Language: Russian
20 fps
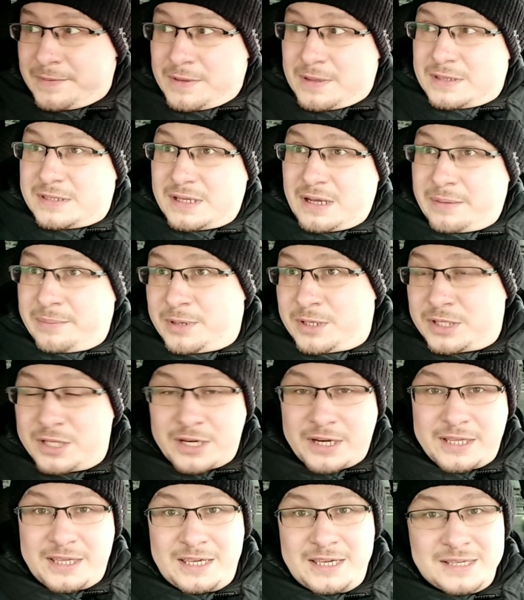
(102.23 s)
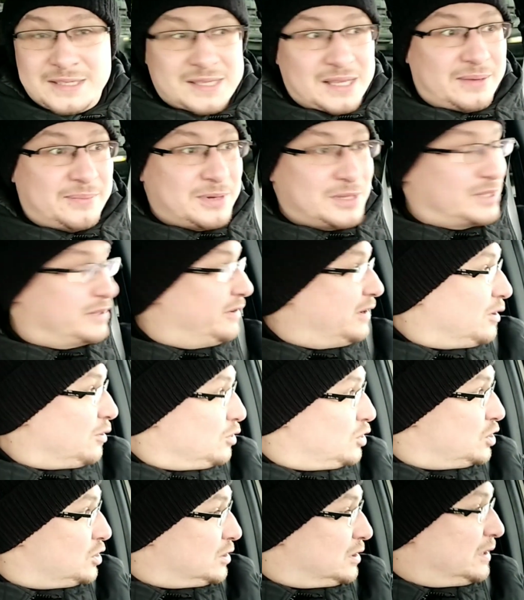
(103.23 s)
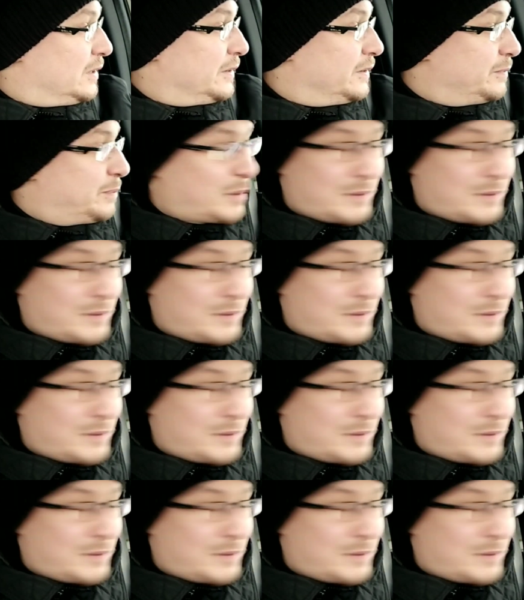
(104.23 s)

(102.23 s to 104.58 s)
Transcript: Самые дорогие, самые навороченные.